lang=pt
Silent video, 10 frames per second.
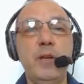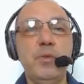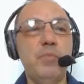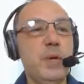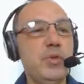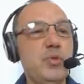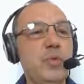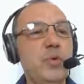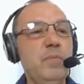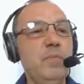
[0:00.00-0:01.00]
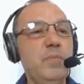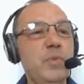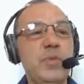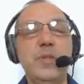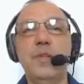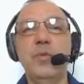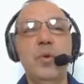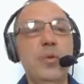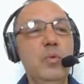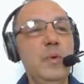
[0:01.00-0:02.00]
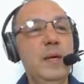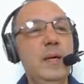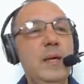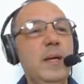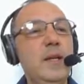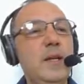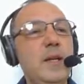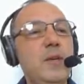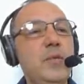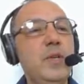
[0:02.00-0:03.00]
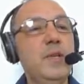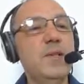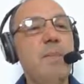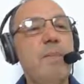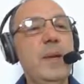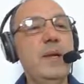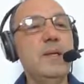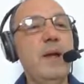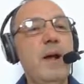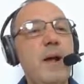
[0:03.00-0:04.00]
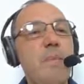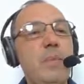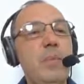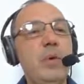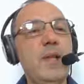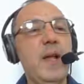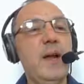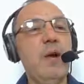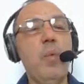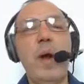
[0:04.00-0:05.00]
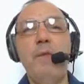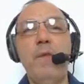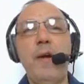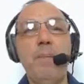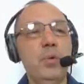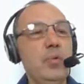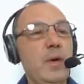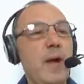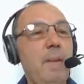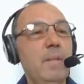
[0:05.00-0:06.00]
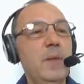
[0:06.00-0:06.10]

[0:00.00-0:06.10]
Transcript: nos passou, nos ensinou, em que utiliza apenas a biblioteca Wi-Fi.h.